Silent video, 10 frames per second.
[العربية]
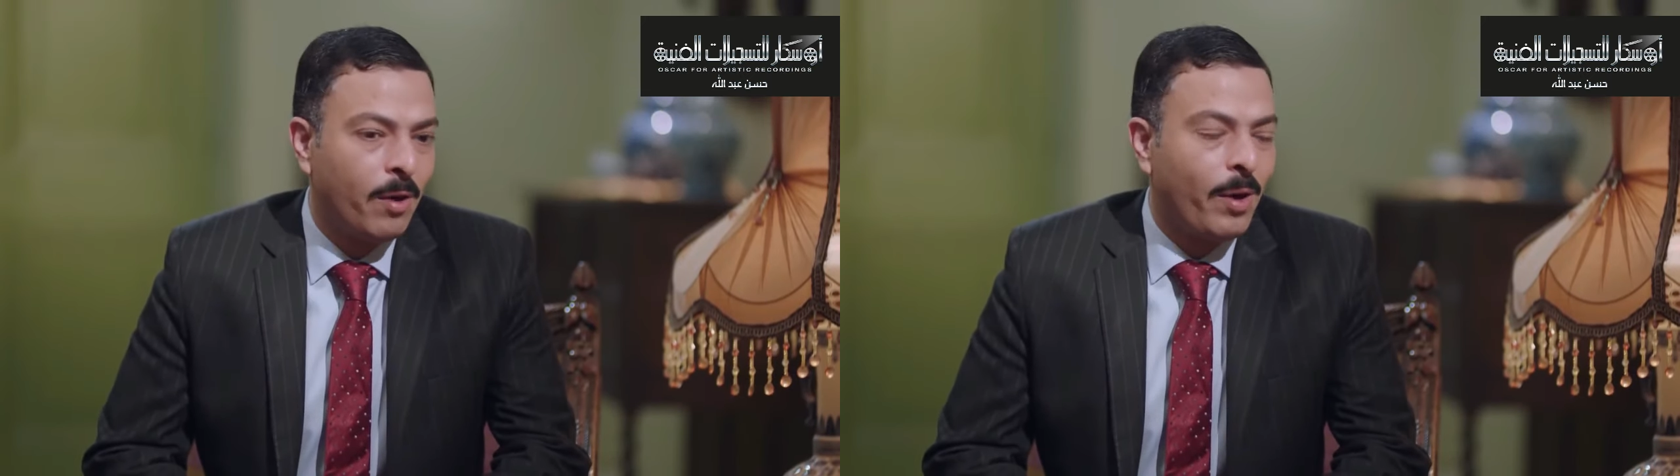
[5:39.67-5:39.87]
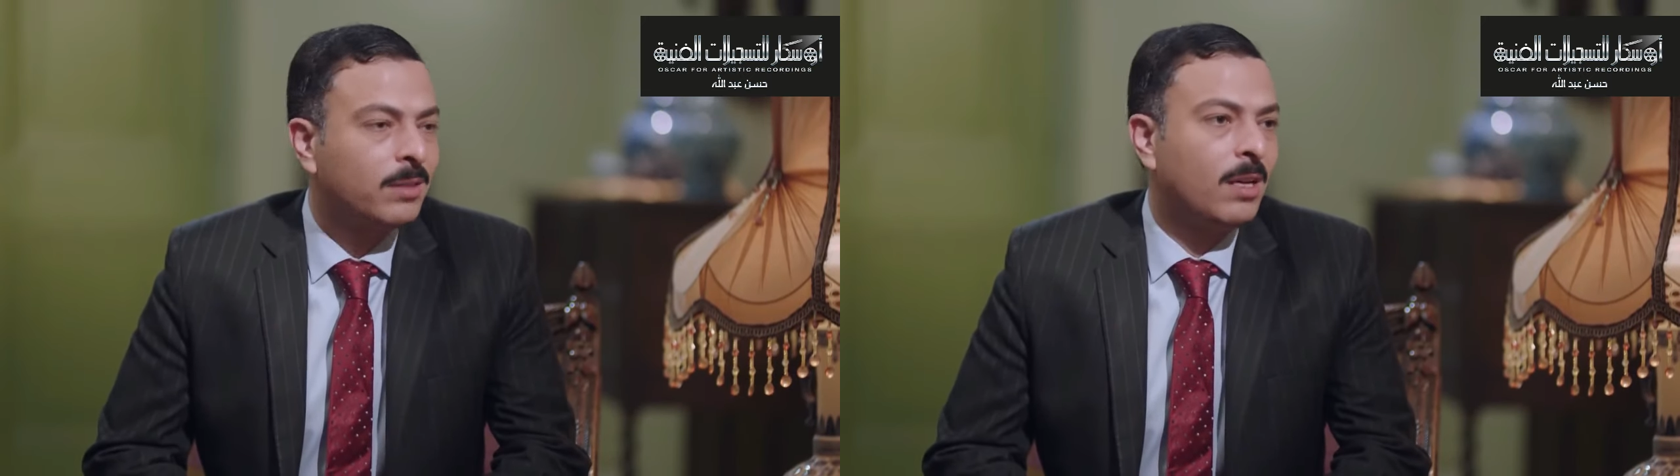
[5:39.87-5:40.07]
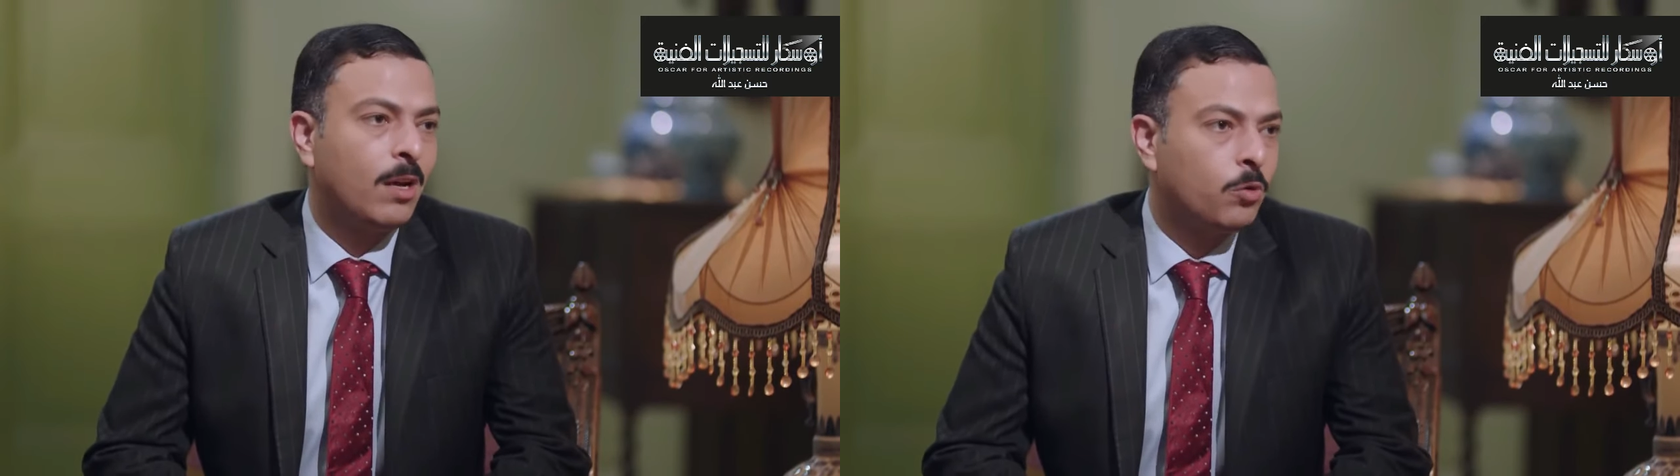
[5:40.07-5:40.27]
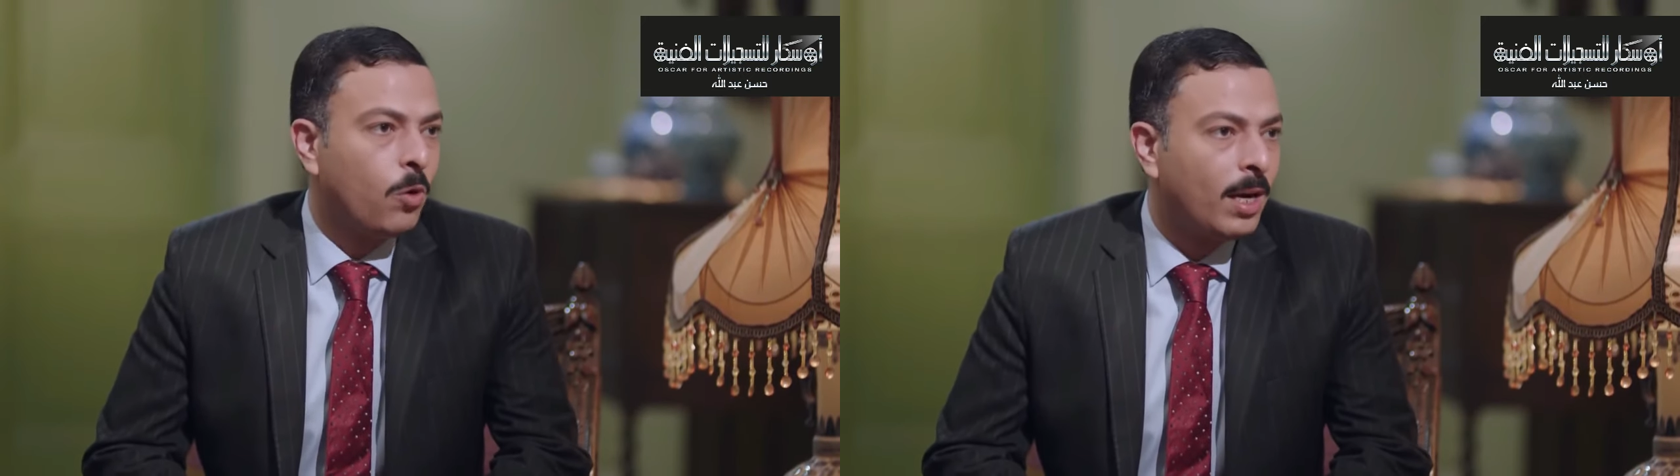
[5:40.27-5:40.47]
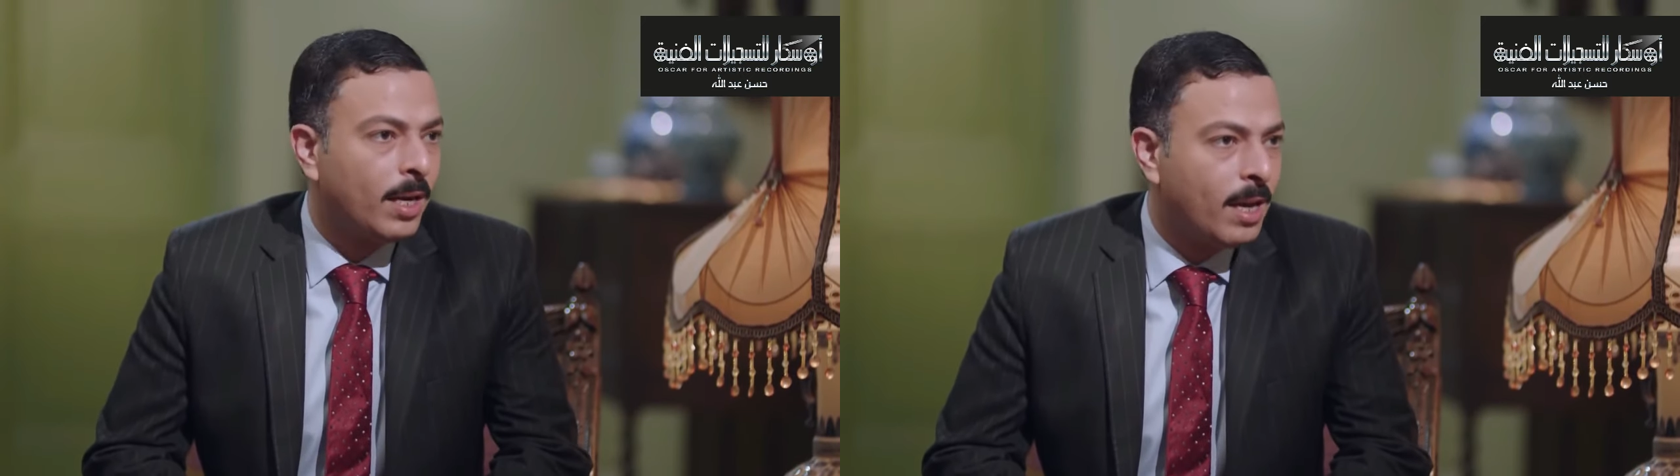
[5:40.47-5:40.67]
او حتى
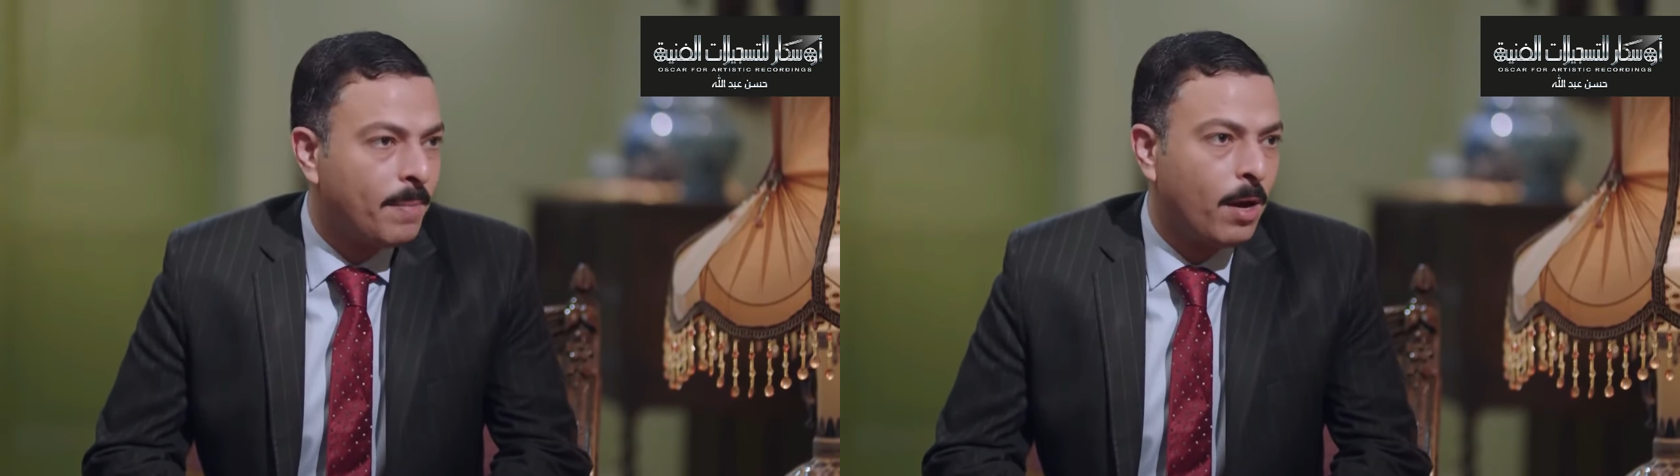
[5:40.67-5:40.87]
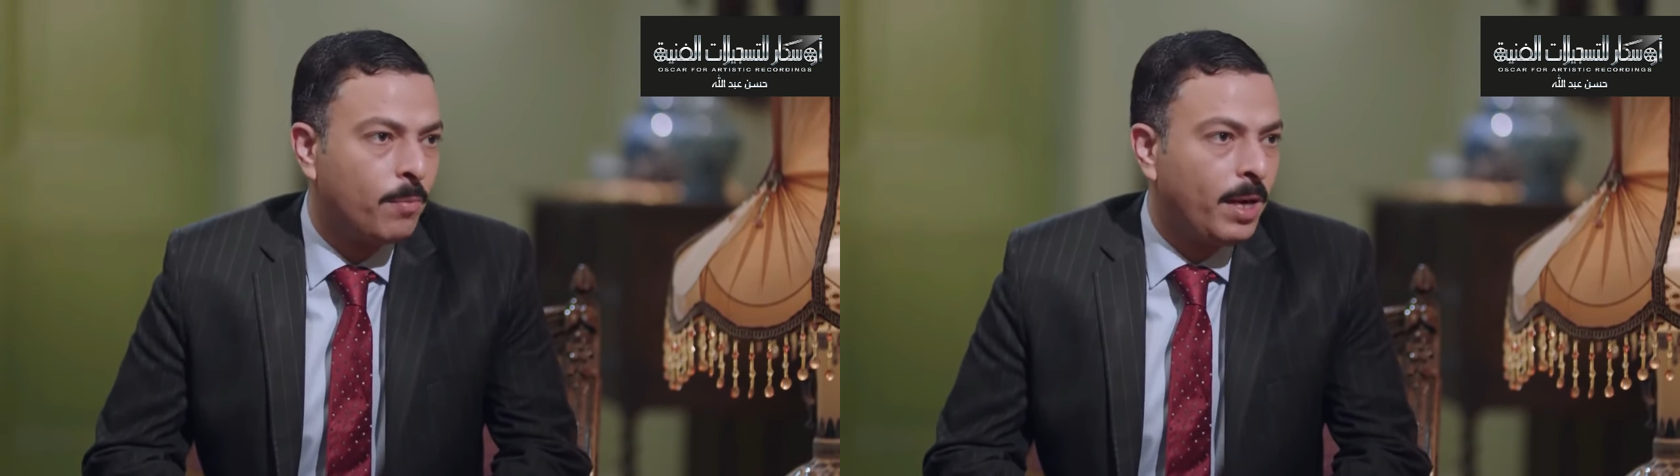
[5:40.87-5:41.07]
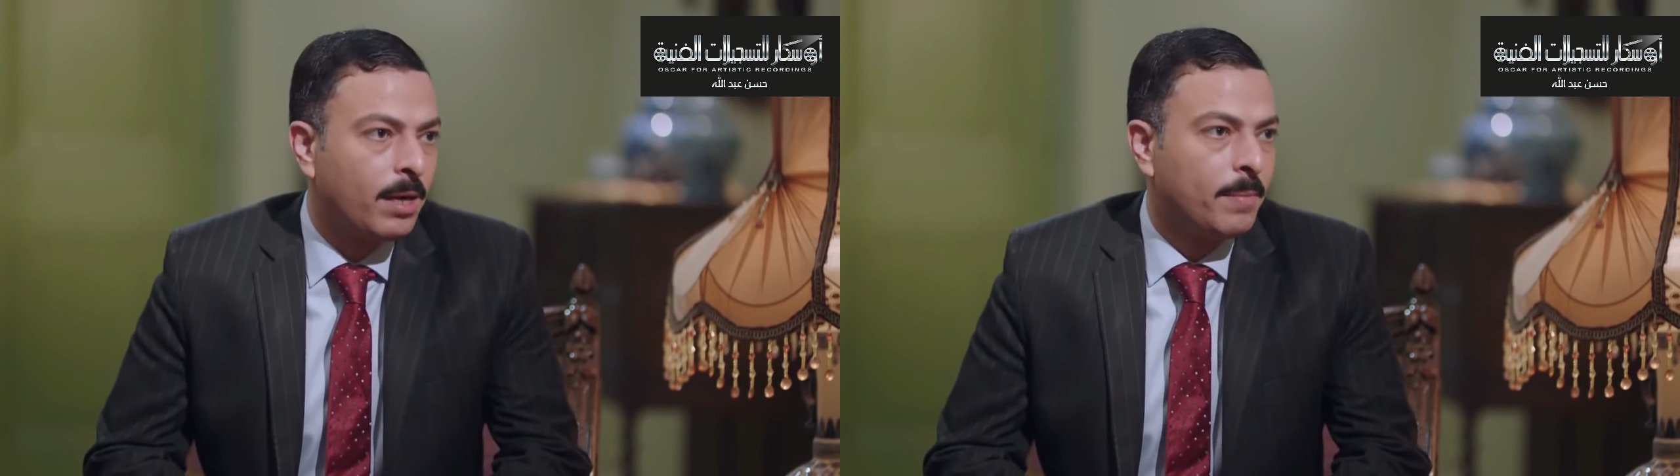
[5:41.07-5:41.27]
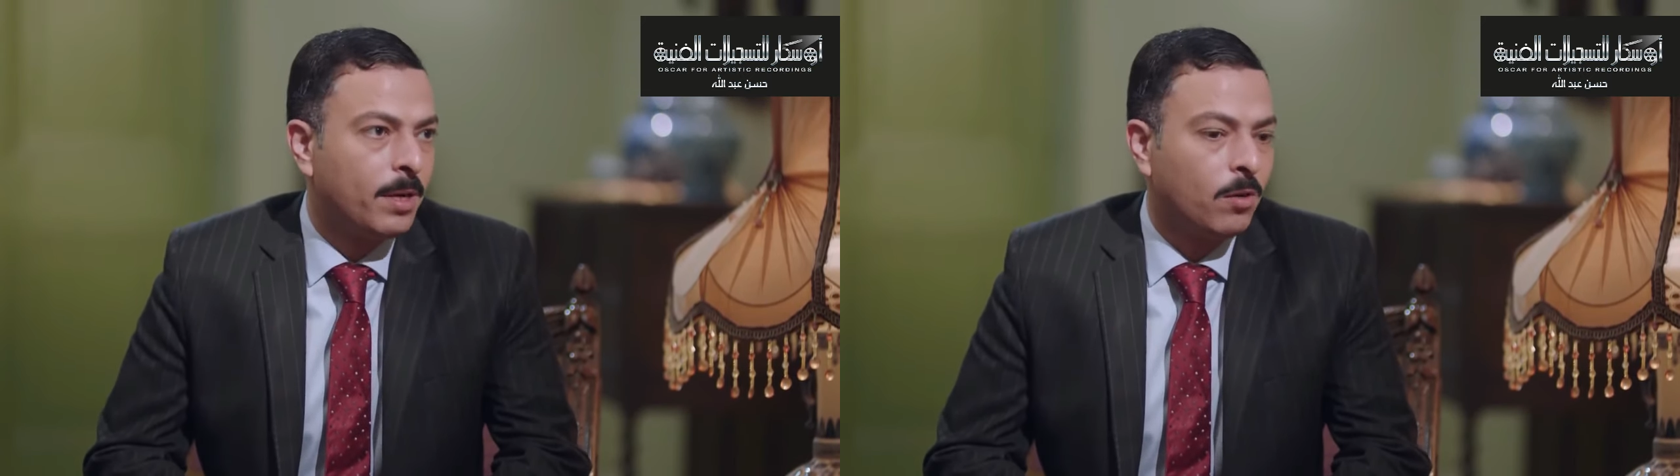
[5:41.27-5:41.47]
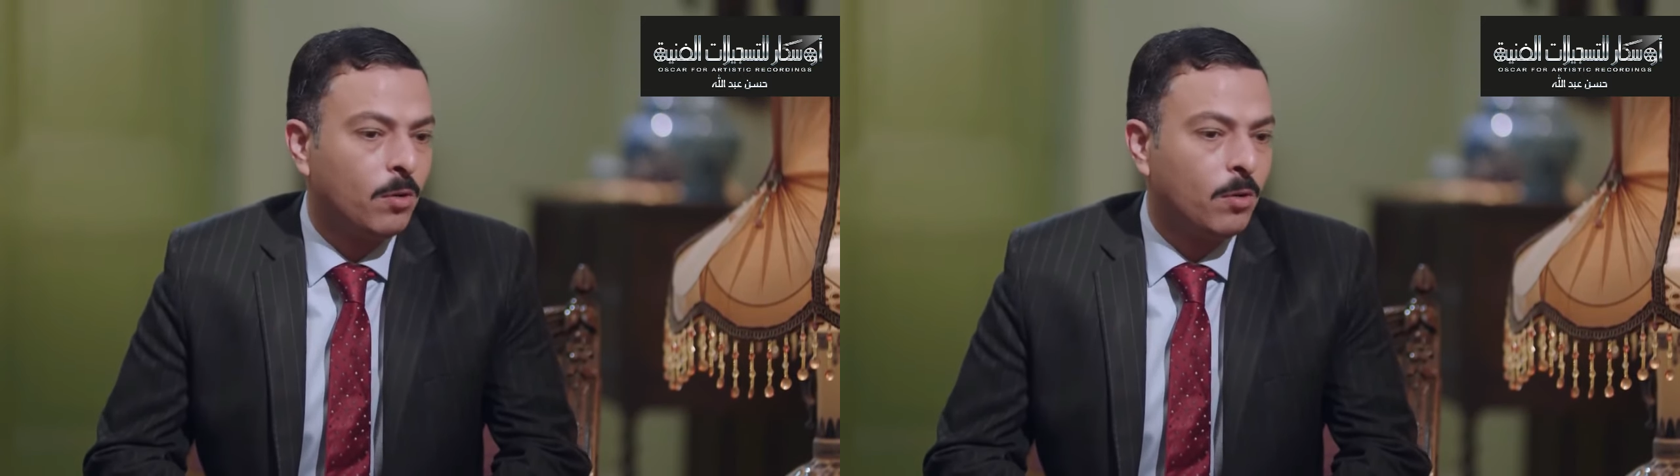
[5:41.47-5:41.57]
يعرضوه على نيابه او محكمه